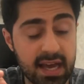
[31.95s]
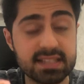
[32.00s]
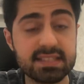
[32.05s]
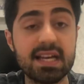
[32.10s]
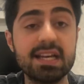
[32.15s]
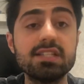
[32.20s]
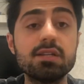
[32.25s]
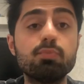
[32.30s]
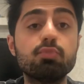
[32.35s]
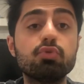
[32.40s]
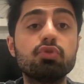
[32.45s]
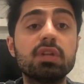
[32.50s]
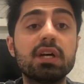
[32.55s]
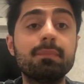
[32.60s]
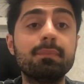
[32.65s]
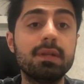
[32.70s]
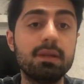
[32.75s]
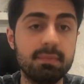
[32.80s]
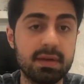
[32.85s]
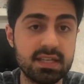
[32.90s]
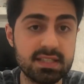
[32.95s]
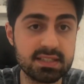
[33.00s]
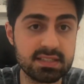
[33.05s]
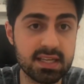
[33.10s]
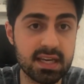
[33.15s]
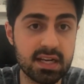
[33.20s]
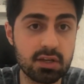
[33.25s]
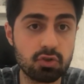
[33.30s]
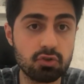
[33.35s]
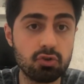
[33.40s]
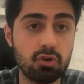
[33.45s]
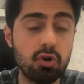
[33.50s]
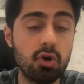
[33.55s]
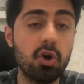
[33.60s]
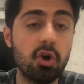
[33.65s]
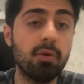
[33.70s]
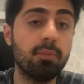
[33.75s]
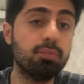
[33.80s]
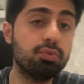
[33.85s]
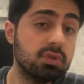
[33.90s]
Sadece bunları bilmeniz gerekiyor.
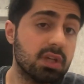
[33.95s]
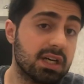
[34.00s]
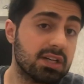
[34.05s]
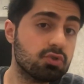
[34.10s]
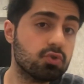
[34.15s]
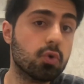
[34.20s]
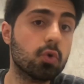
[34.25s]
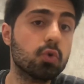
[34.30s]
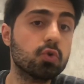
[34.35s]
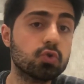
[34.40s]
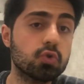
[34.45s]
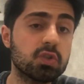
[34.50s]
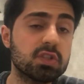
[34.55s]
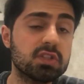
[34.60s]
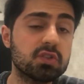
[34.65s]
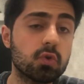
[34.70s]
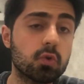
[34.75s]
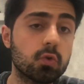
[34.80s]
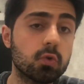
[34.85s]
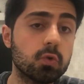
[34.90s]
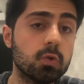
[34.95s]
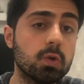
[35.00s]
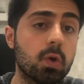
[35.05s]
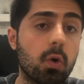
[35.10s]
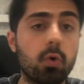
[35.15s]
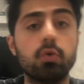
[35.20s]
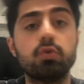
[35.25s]
Bunlar çok çok soruluyor.